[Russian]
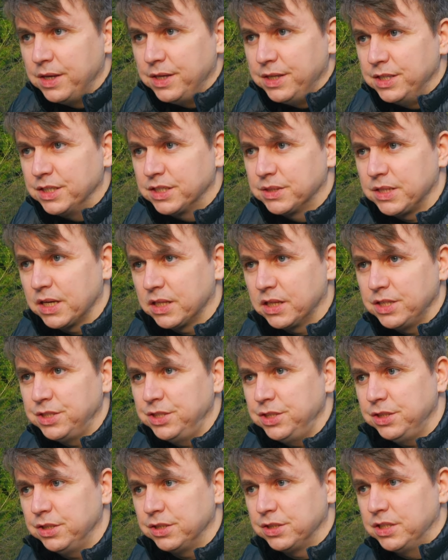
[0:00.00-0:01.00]
И
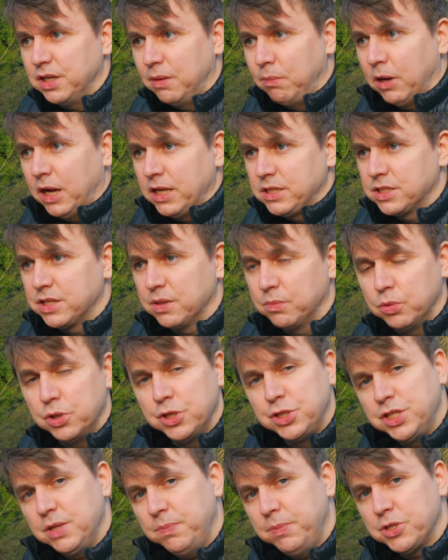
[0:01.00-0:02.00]
согласитесь, да, брать с
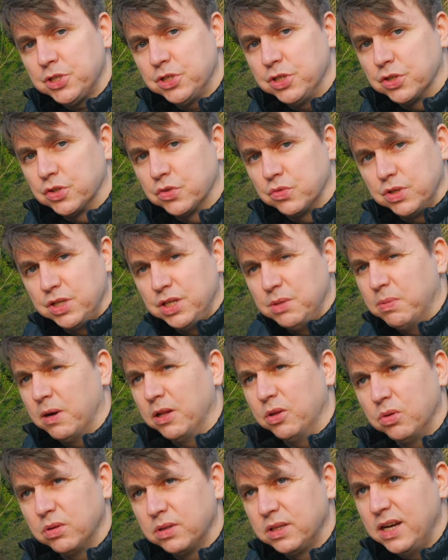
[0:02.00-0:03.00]
собой щепочницу и
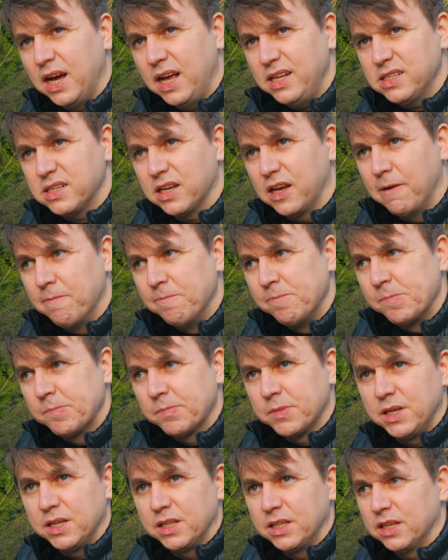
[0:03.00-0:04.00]
баллон газа,
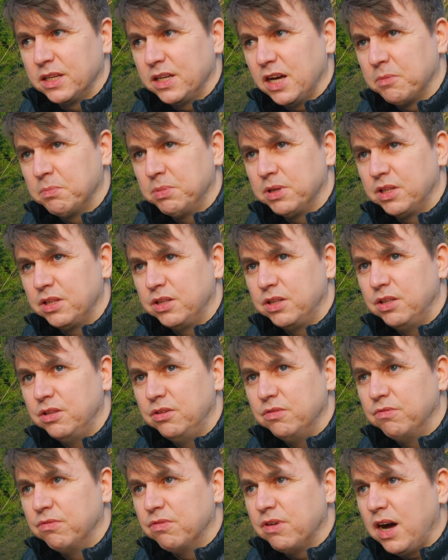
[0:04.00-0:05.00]
это как бы
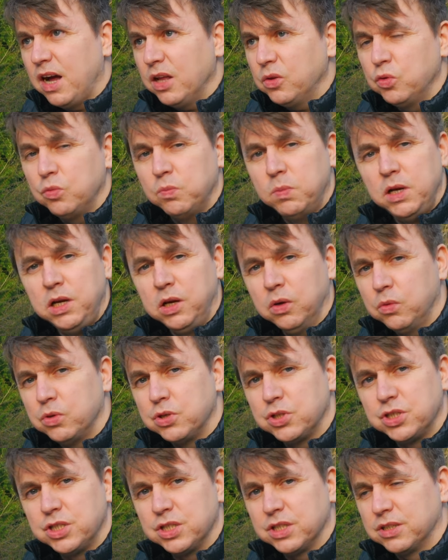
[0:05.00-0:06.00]
два
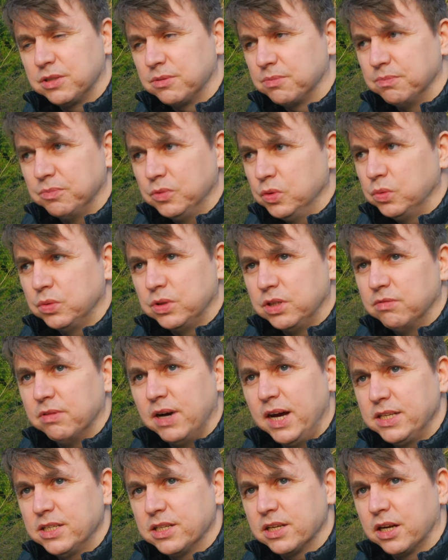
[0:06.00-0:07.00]
дублирующих ну,
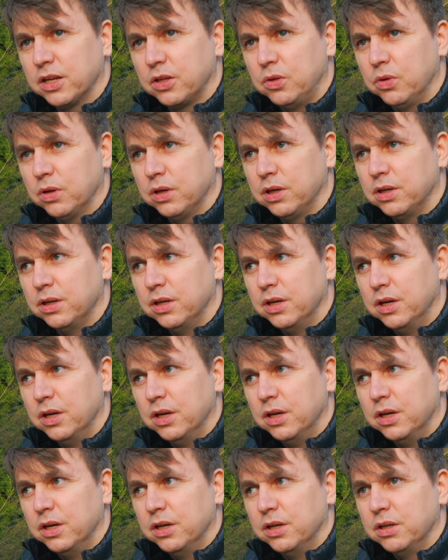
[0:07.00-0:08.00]
девайса, которые
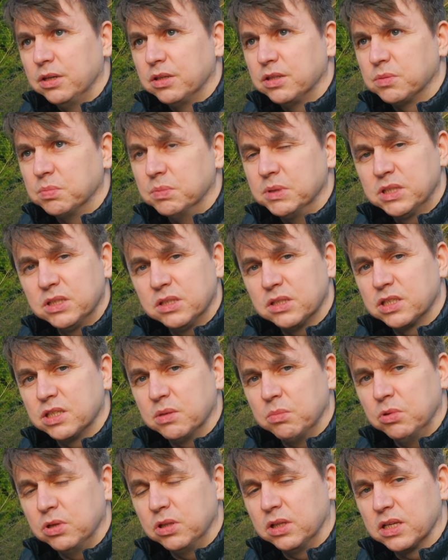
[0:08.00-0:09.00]
смысл с
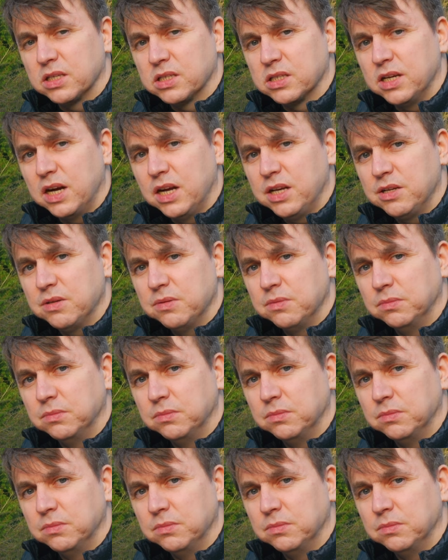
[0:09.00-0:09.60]
собой таскать